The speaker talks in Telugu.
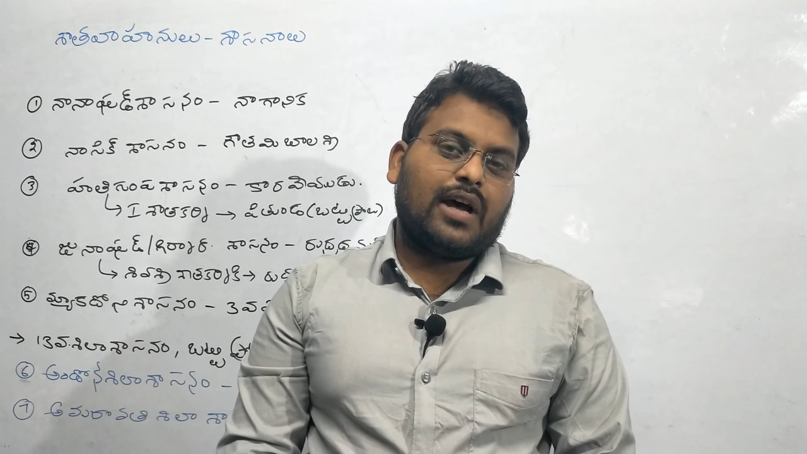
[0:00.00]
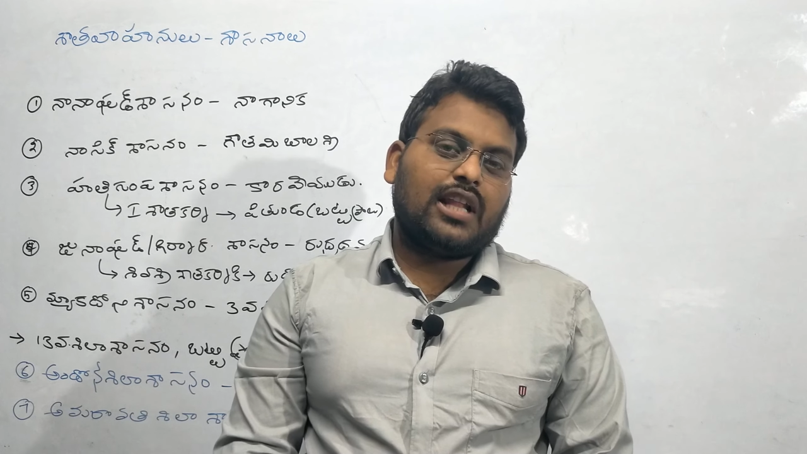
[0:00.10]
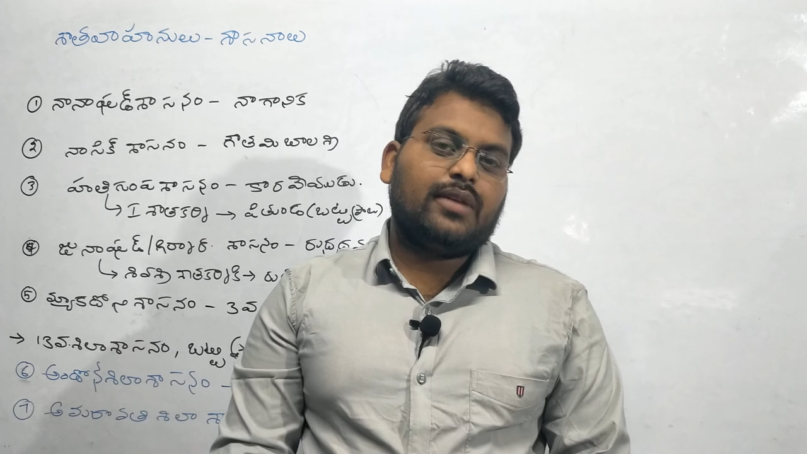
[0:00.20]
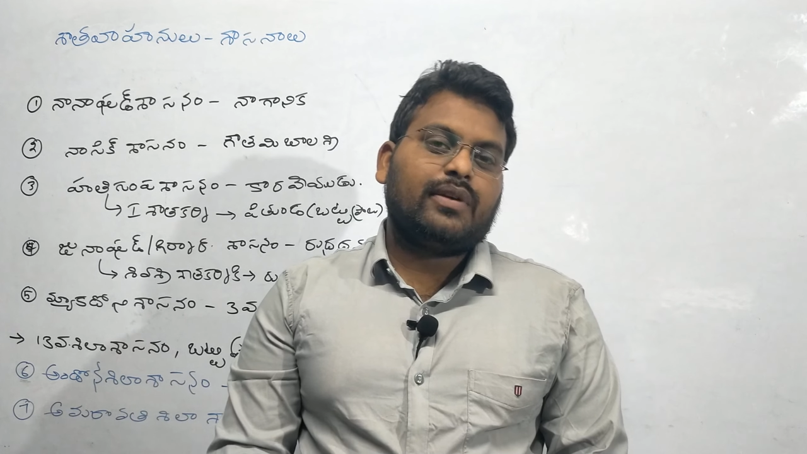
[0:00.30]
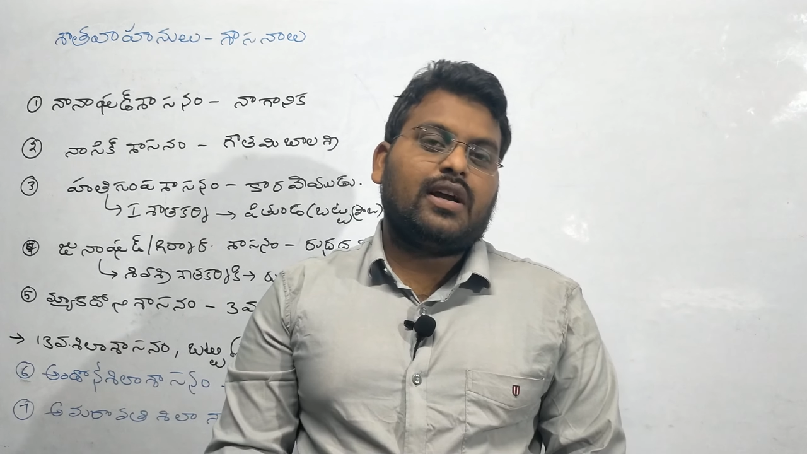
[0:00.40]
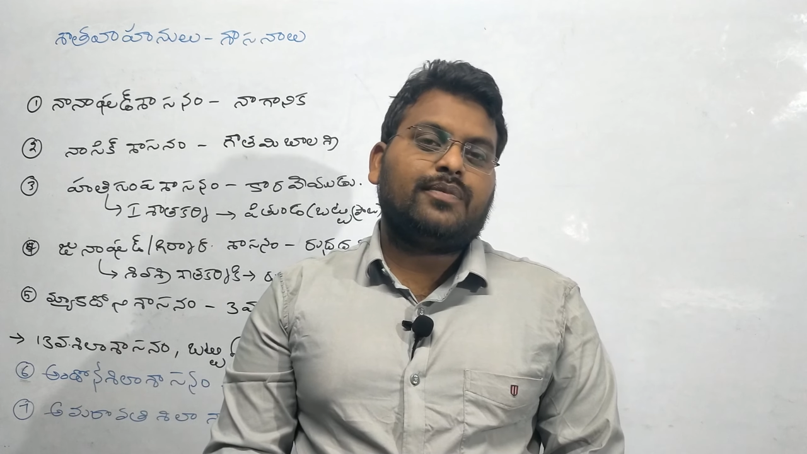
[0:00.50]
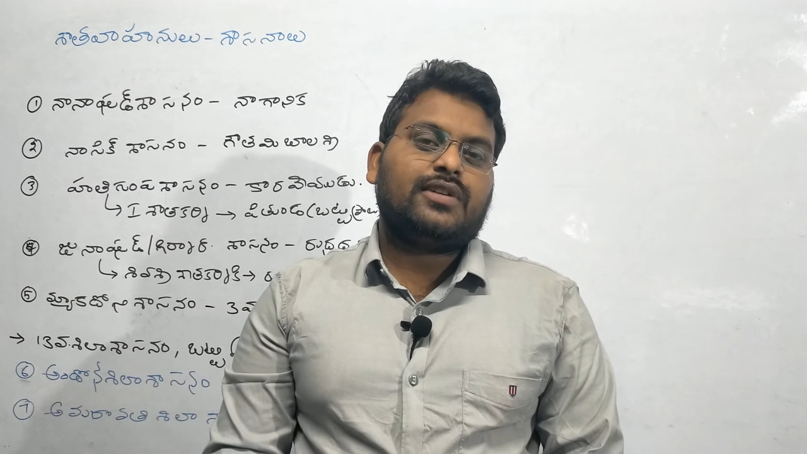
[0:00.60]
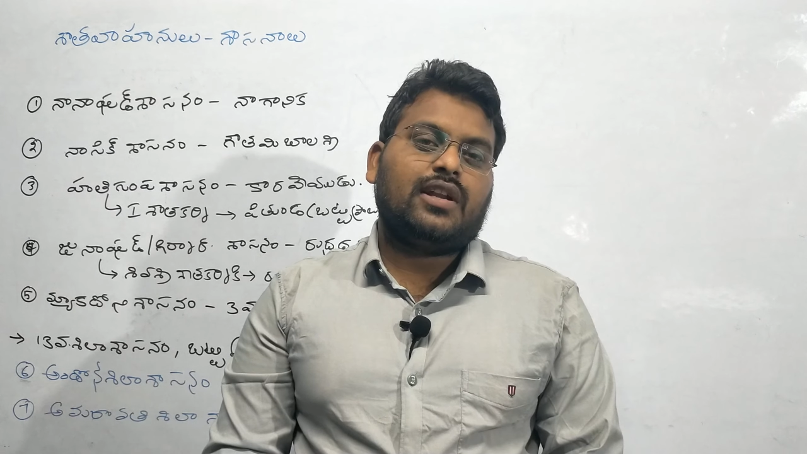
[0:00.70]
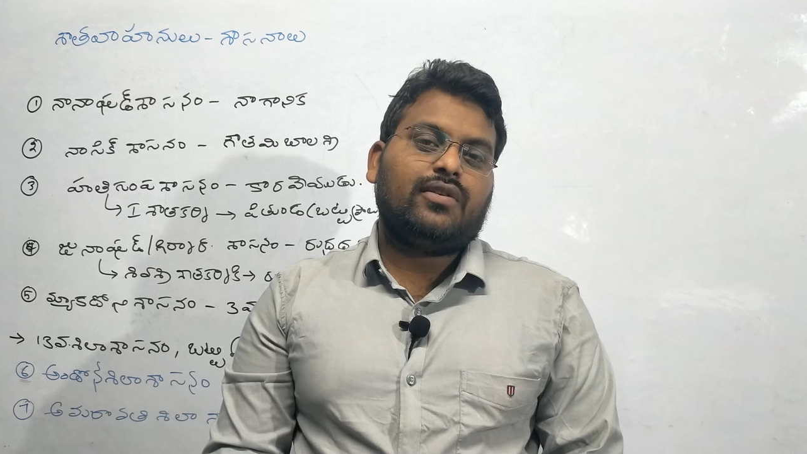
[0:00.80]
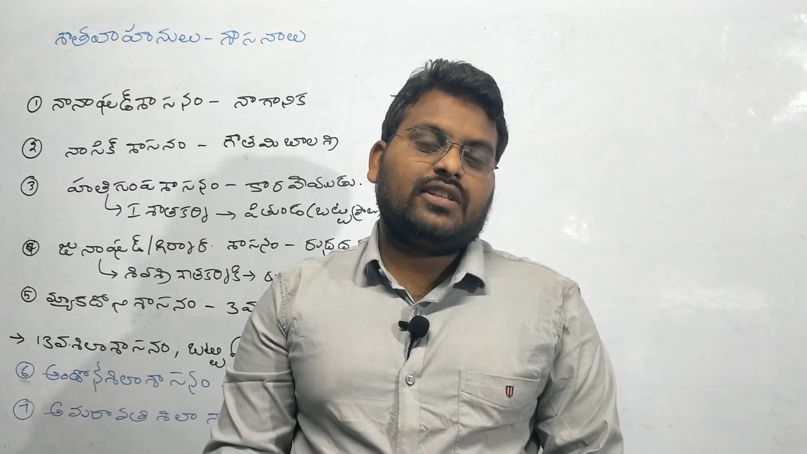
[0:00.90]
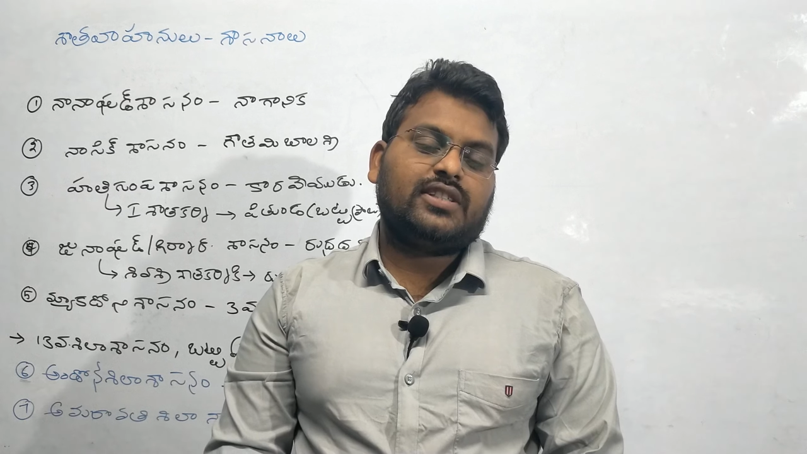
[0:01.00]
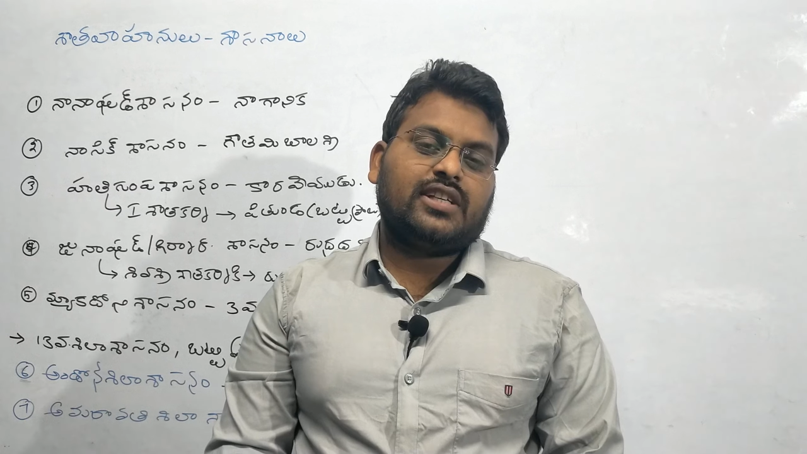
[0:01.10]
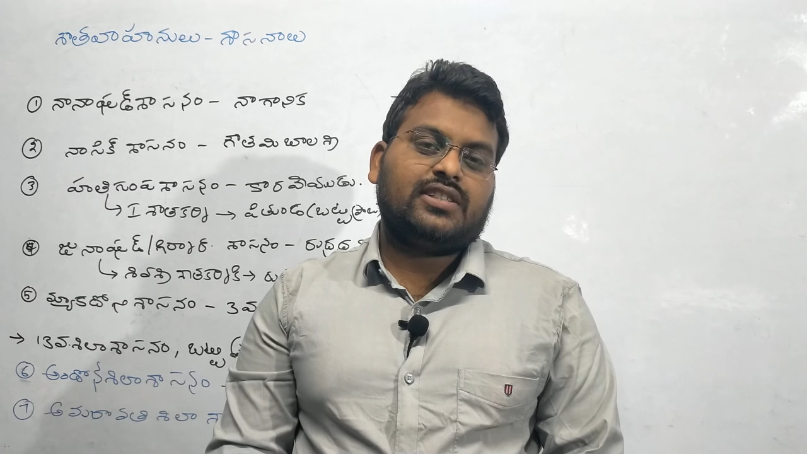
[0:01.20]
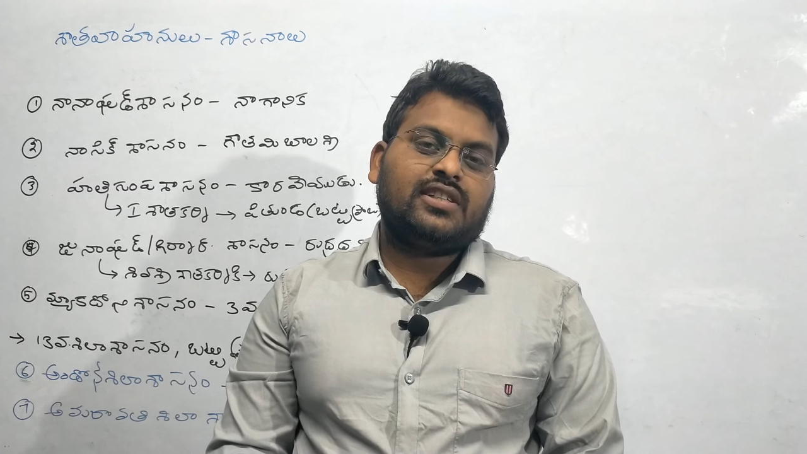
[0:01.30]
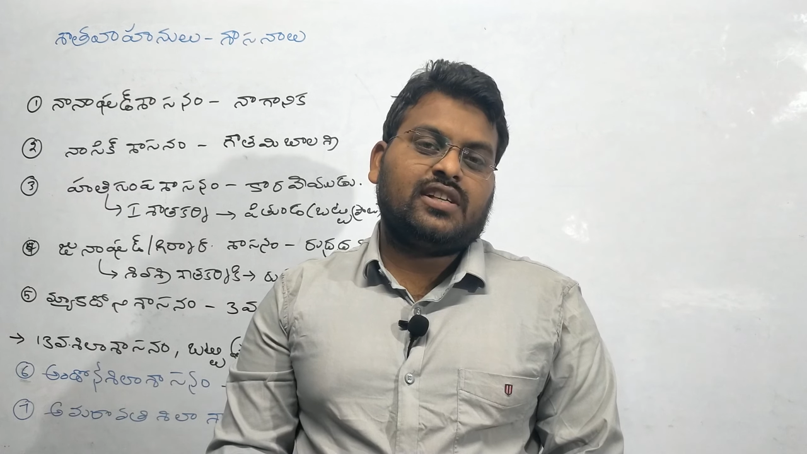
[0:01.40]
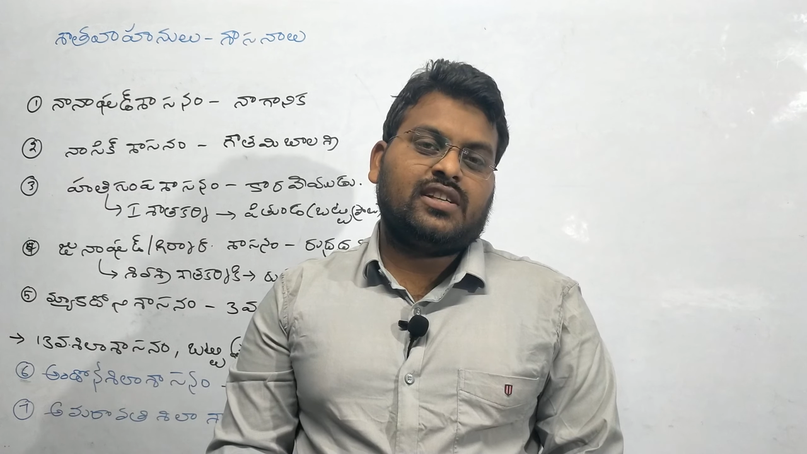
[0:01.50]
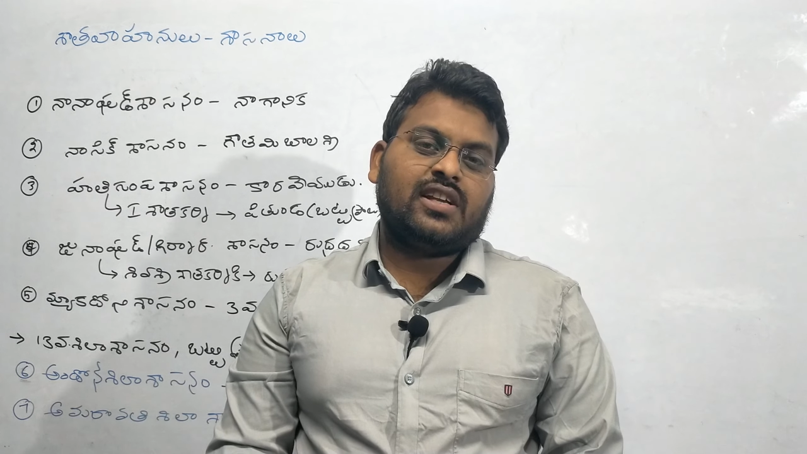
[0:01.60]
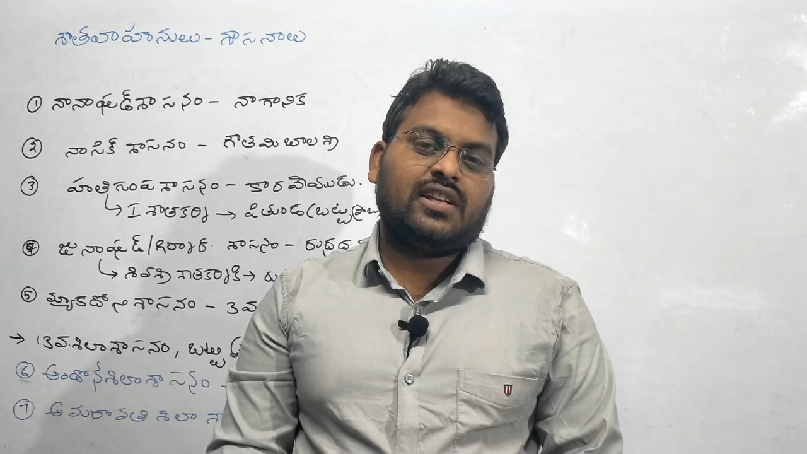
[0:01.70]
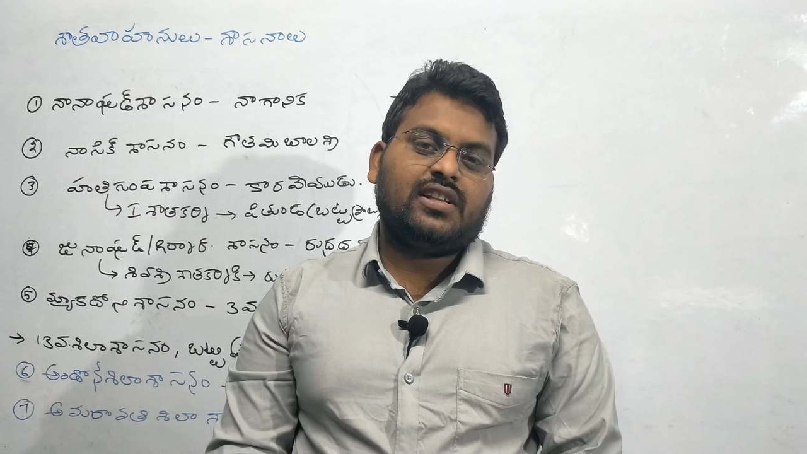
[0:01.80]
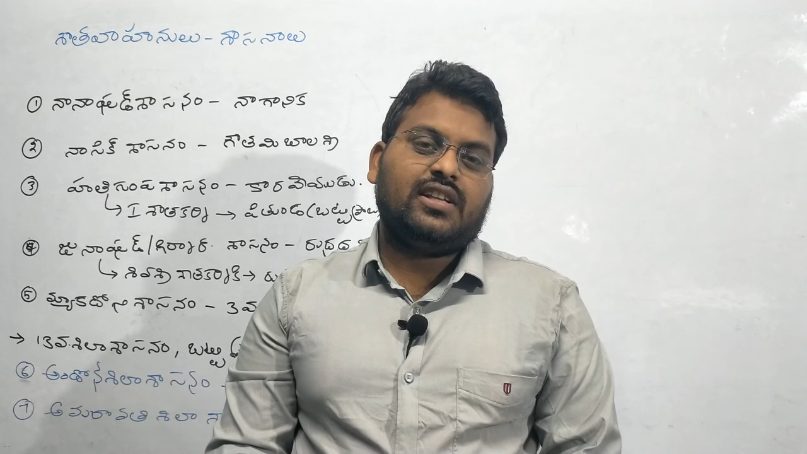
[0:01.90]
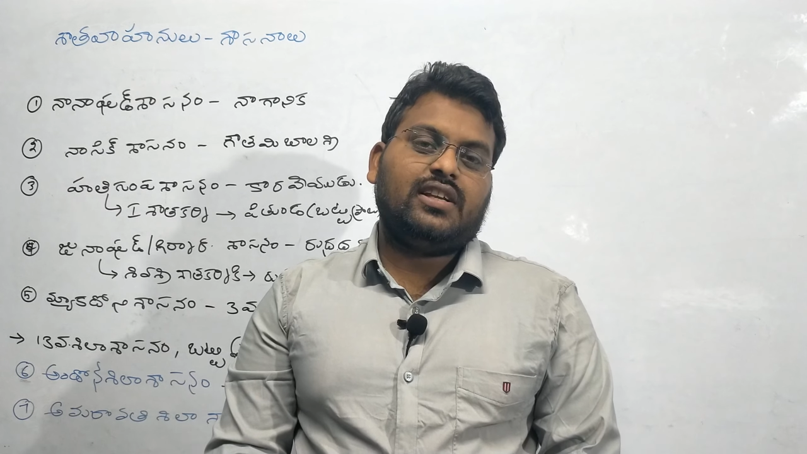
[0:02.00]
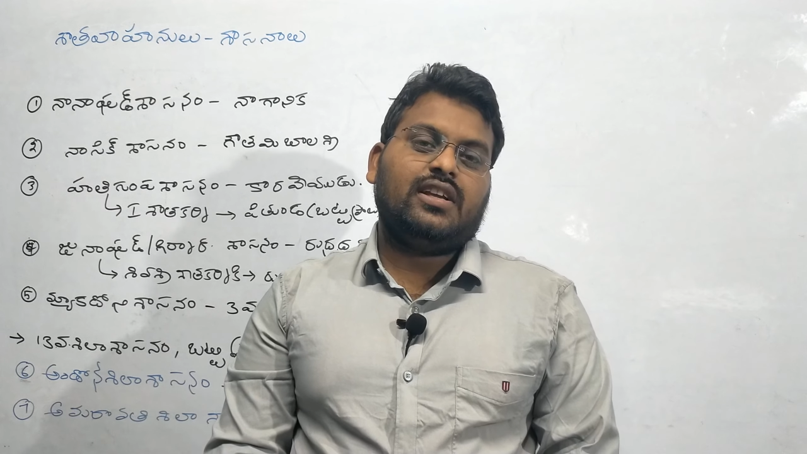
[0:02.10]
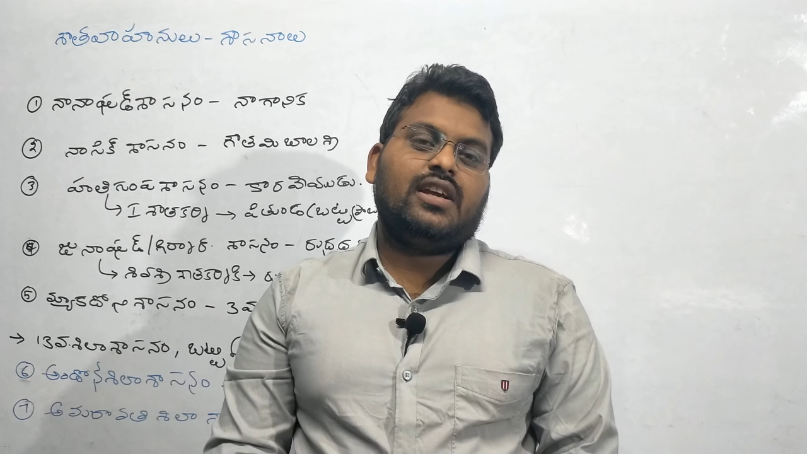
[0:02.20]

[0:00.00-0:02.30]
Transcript: ప్రాథమిక అంశాల గురించి చర్చించడం జరిగింది